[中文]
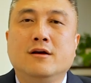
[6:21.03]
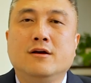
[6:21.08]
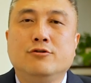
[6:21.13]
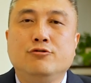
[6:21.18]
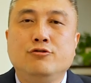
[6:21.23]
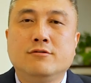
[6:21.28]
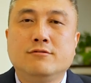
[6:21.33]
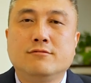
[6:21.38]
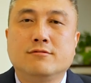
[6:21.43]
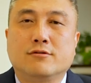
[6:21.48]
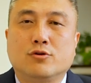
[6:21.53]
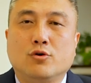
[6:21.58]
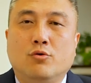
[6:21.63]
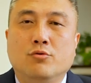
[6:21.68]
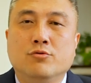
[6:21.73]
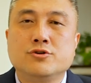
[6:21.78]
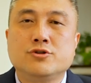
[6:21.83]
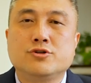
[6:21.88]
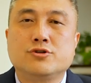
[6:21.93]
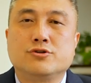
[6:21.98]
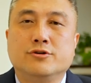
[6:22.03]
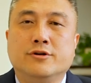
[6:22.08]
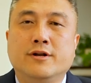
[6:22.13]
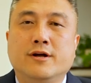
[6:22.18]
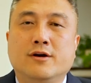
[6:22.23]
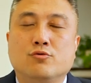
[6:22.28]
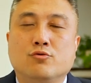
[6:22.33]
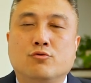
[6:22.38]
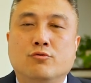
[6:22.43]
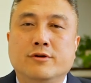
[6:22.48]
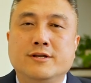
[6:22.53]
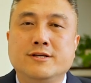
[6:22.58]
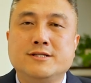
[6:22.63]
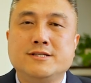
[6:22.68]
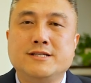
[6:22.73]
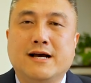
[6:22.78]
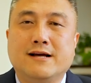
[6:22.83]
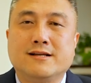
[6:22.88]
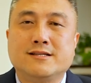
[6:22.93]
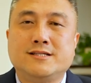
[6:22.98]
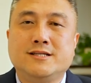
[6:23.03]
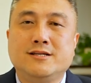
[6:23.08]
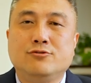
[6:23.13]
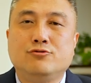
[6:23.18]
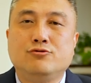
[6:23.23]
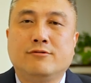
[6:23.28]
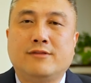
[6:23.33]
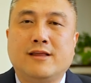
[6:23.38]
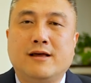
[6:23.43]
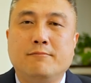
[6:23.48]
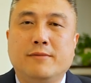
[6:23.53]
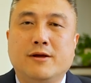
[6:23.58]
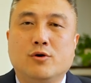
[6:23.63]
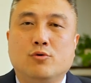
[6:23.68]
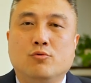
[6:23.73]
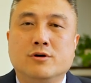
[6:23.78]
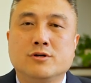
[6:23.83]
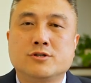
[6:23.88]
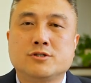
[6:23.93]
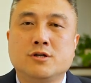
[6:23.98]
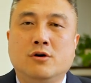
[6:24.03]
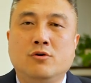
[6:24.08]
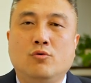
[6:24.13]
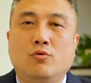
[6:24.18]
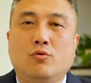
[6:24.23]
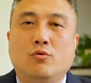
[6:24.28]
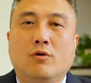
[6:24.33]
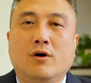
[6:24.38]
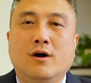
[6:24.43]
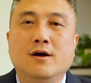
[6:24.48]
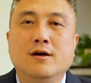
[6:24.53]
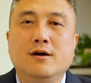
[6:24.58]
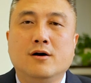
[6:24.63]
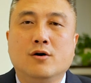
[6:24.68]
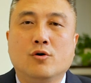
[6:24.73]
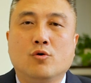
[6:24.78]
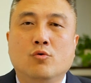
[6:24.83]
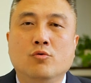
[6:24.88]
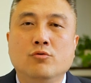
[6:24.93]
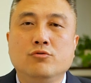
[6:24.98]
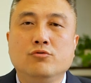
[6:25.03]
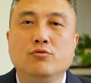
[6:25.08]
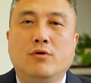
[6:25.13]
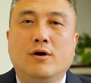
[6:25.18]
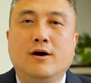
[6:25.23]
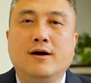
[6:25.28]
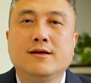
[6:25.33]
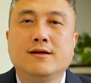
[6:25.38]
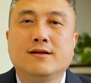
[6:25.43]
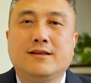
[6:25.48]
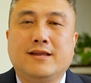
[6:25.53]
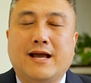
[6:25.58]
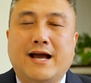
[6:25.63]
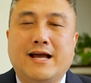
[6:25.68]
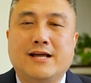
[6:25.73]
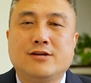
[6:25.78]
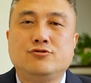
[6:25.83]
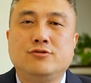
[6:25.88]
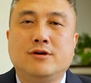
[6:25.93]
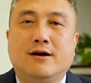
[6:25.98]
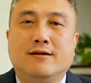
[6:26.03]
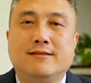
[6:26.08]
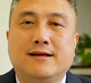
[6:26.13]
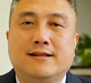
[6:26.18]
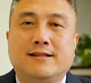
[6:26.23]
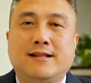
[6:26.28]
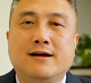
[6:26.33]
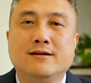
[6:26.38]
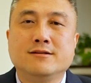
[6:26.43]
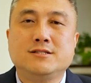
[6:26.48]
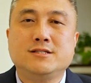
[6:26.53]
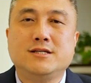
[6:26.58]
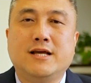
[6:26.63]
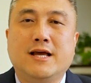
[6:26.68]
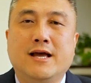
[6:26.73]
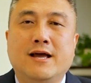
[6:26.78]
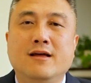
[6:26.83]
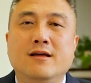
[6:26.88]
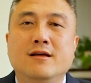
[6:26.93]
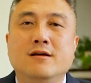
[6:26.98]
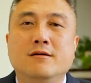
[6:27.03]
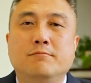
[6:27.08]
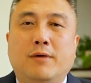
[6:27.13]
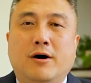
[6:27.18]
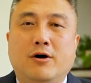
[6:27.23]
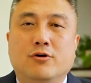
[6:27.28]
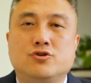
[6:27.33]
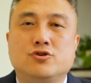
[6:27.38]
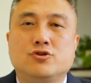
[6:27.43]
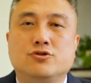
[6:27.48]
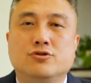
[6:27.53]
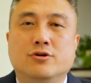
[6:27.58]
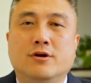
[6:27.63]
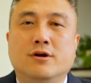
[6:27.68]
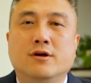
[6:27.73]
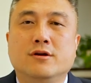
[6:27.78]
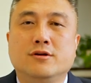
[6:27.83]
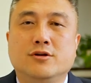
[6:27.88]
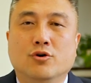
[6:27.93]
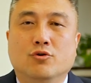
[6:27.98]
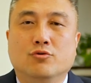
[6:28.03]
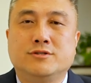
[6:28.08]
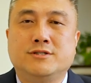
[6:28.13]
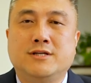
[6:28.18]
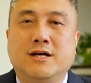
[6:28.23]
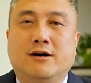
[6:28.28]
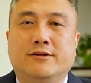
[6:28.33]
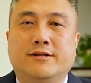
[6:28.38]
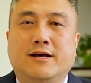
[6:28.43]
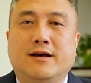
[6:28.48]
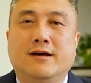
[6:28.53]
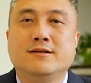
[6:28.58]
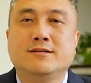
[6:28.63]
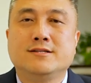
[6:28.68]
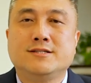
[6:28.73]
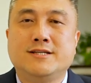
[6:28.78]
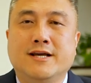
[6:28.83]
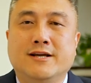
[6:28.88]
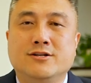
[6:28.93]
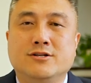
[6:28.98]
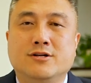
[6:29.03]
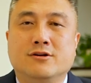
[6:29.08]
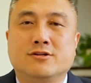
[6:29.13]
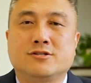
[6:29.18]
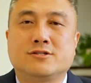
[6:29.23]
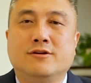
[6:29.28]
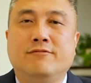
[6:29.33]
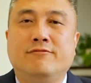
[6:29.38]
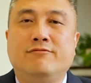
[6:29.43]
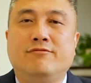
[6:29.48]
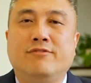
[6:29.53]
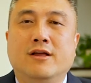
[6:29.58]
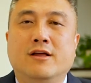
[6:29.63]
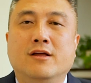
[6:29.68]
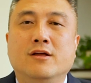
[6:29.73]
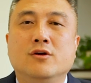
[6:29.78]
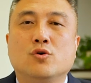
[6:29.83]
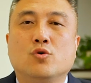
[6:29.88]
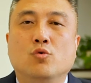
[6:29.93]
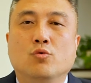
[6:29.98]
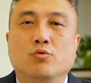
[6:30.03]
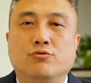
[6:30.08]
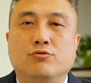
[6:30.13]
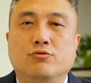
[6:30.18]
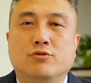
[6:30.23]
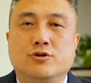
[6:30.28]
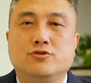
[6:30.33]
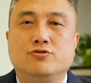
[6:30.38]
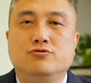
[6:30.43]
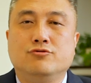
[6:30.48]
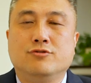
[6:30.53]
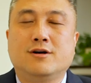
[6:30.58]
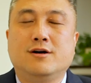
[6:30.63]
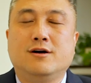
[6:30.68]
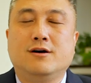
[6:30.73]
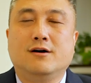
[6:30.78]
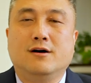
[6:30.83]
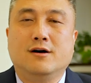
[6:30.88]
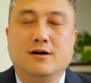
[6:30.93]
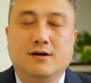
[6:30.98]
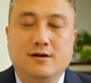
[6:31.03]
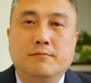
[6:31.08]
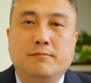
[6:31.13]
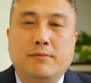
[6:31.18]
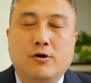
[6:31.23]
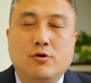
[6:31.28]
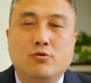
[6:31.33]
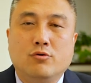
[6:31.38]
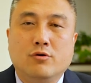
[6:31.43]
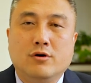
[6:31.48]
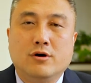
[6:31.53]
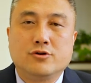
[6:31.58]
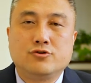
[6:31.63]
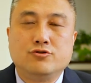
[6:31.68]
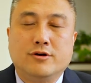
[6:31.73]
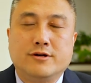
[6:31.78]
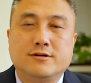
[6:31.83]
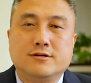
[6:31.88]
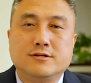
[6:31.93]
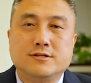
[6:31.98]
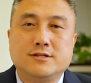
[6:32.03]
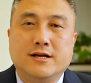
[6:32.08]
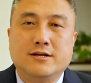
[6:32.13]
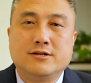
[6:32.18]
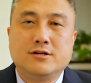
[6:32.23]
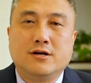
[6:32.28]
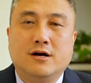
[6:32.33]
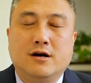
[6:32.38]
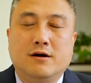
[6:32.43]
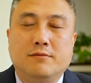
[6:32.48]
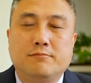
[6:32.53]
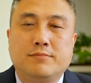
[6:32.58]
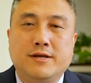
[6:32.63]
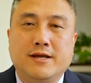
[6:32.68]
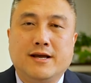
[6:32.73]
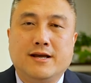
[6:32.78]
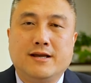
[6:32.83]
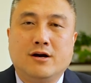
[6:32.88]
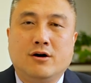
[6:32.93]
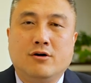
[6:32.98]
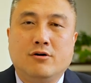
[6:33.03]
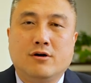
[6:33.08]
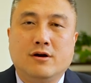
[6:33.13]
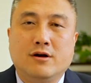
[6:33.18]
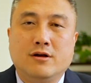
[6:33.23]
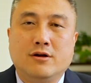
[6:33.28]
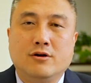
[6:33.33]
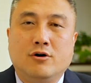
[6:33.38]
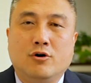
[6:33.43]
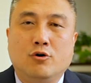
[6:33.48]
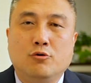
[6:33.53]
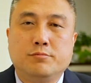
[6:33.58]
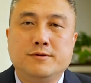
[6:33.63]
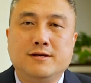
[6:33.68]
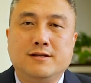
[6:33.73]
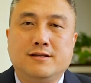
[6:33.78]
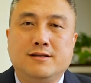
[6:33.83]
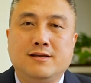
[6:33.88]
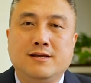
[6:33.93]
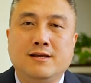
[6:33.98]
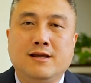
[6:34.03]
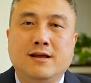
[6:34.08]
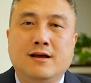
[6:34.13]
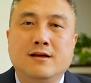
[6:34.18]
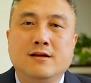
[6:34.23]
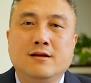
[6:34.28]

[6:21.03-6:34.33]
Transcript: 与此同时呢，如果你想继续在美国生活，和工作，你还需要在当前保持有效的签证身份、工作许可。包括学生签证，毕业以后可以有 OPT